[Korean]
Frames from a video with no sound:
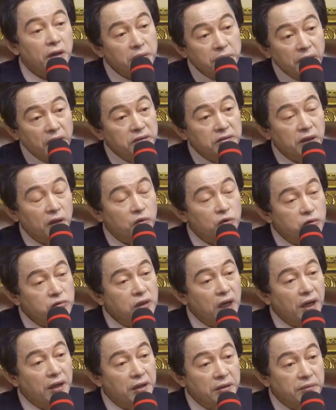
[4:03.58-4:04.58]
혁명
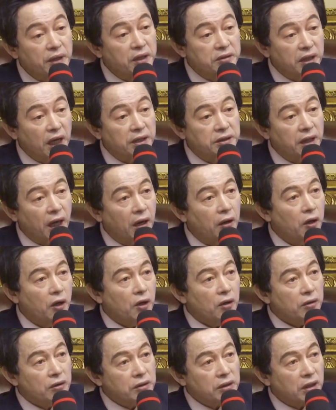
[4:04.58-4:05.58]
국가 혁명당이다.
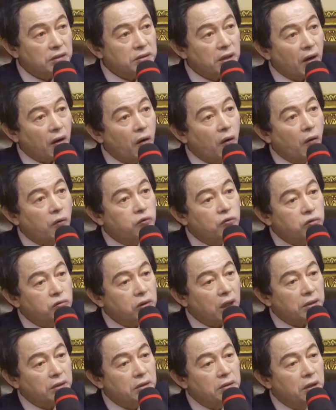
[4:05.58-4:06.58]
이렇게 하니까 어
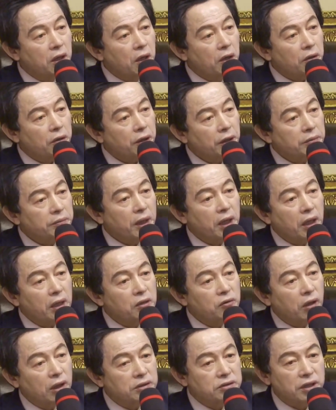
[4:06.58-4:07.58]
국가를
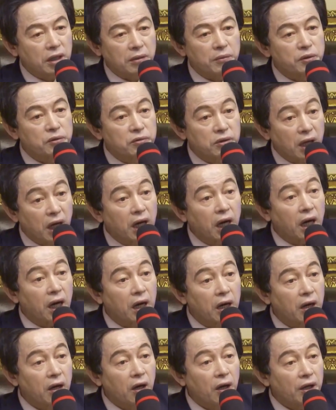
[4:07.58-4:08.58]
혁명하려고 하는
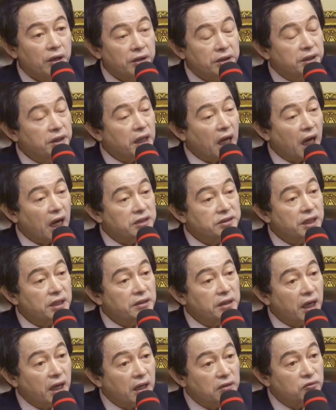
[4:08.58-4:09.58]
사람이구나. 이런
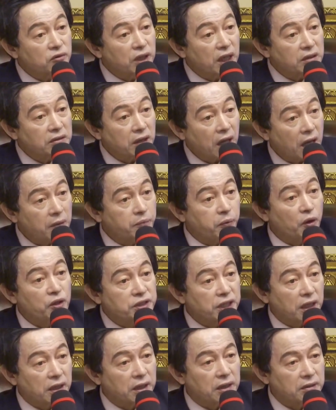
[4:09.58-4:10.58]
아젠다가 눈에 탁
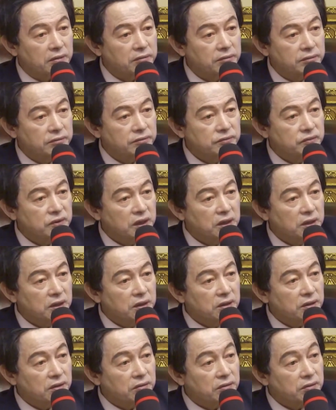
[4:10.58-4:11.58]
보이잖아.
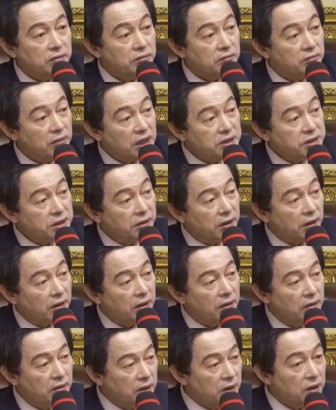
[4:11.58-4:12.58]

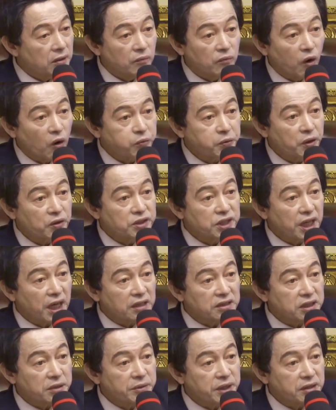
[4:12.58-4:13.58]
맞죠? 목표
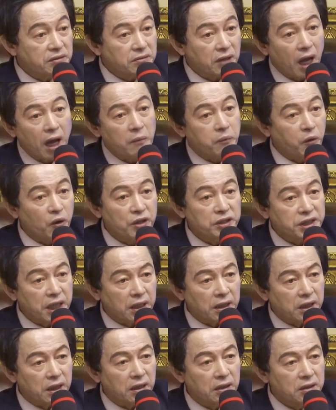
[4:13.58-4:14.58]
지향점이 탁
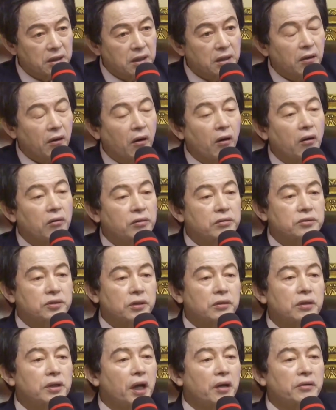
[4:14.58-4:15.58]
보이잖아. 어 그럼
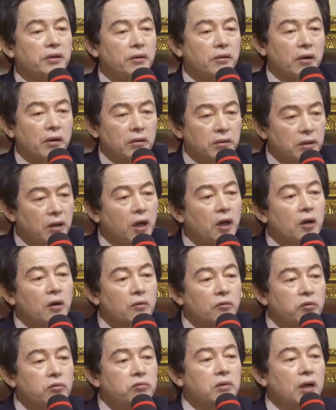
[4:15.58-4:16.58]
저 허경영 어
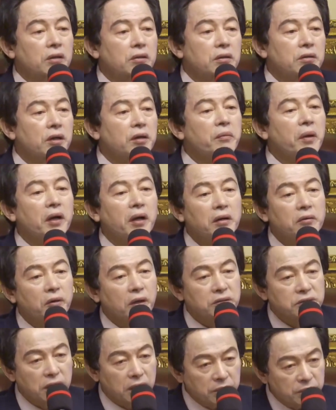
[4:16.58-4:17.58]
국가를 혁명하려고
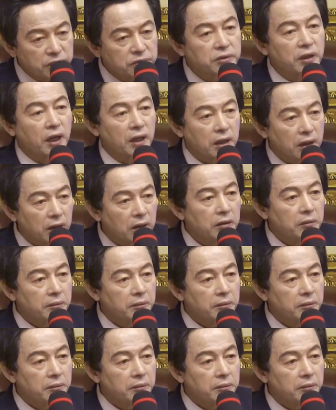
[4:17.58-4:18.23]
하는 사람이구나.